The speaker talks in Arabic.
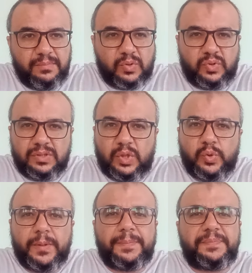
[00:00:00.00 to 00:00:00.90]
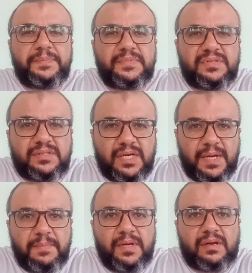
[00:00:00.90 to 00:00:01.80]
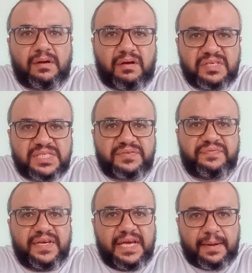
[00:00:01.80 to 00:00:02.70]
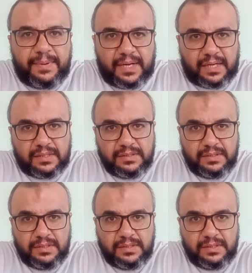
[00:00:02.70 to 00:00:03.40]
الموضوع ده وبتعمل قصف جبهه